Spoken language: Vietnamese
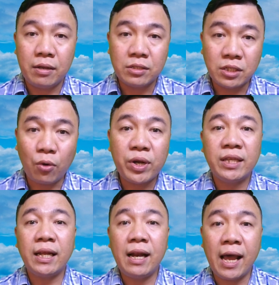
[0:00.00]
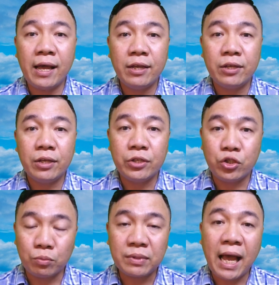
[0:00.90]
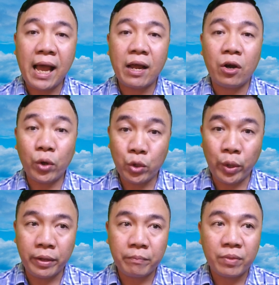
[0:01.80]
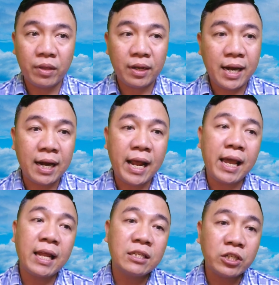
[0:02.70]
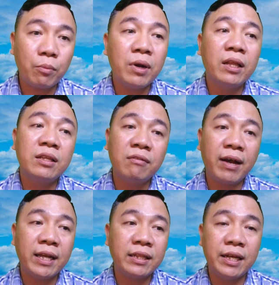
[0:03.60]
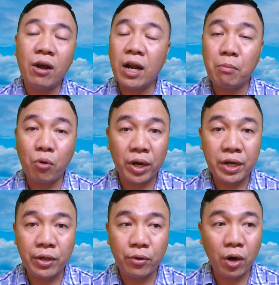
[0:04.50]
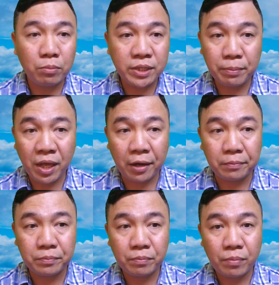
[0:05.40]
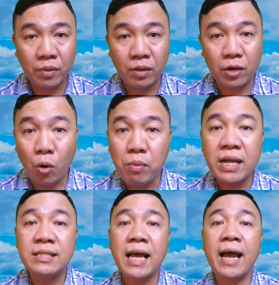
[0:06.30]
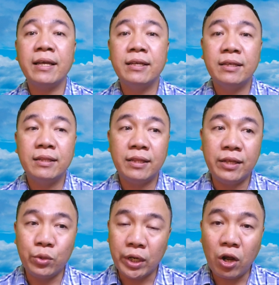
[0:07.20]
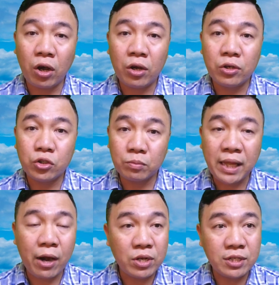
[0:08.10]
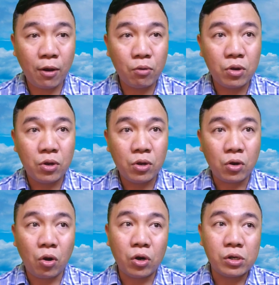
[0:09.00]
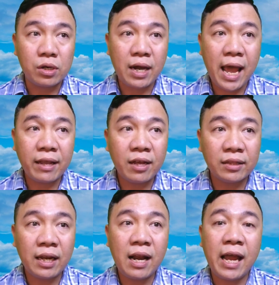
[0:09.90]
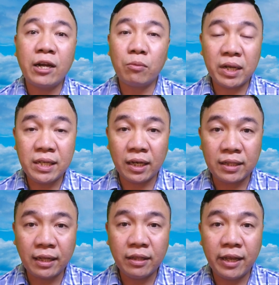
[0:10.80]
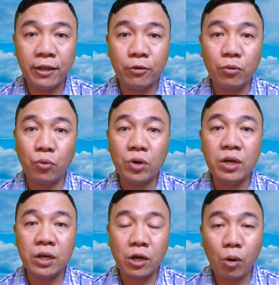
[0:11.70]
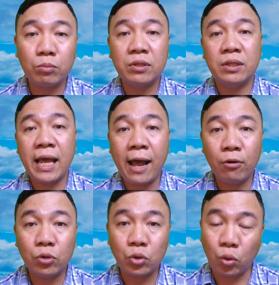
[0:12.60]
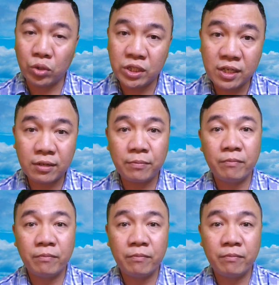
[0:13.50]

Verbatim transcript: sau khi thánh lễ chúng ta nói chuyện đằng này anh xông lên như vậy thì đó là một cái điều không chấp nhận đúng hay sai thì chuyện đó chúng ta nói sau còn đang dân thánh lễ trong cái giờ thánh thiên của người công giáo tổ chức